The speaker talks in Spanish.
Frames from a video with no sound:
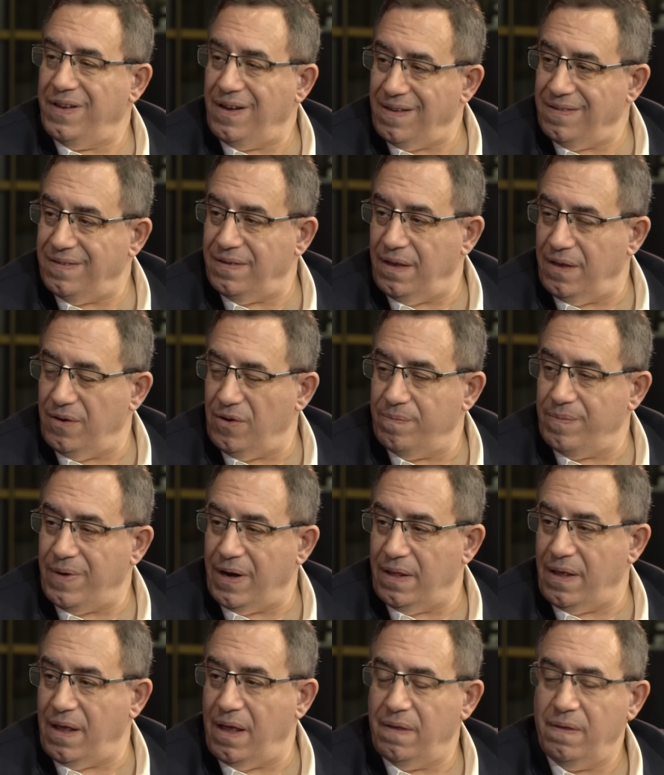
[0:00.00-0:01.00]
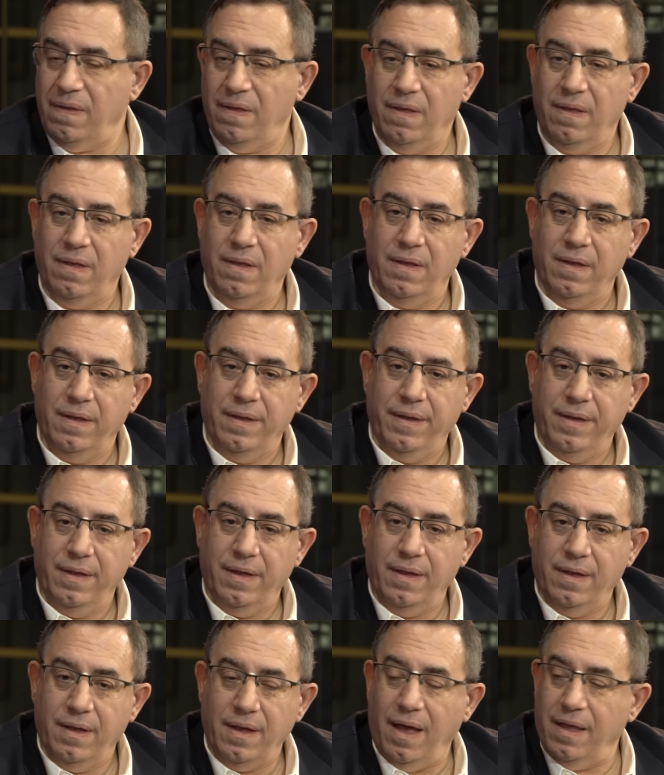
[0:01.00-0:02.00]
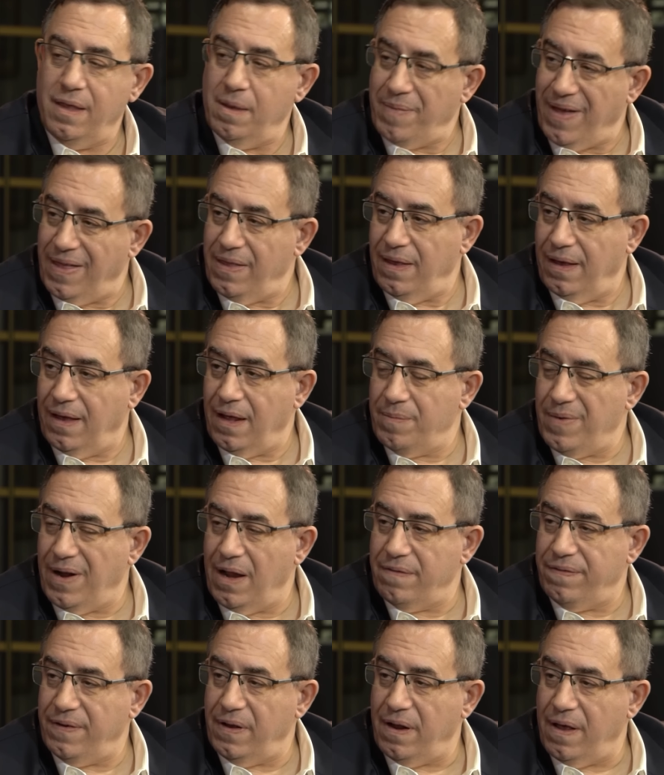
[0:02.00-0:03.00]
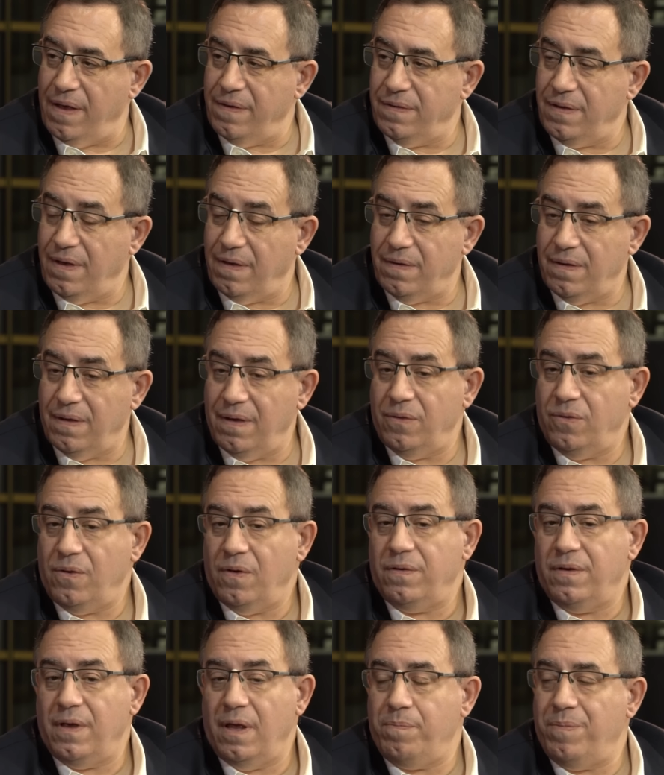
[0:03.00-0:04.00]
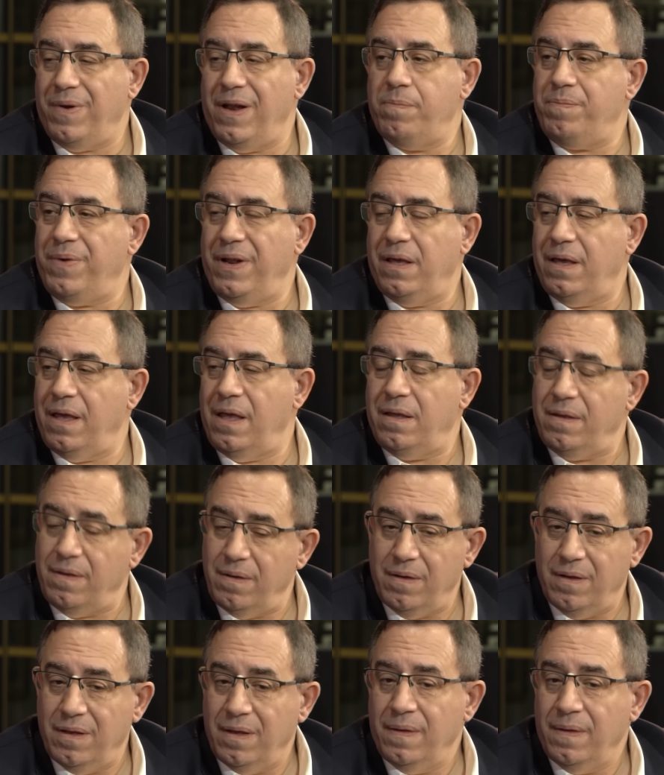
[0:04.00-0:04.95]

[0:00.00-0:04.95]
financiero, en verdad. Ah, bien. Además de dedicarme a las finanzas. Entonces le expliqué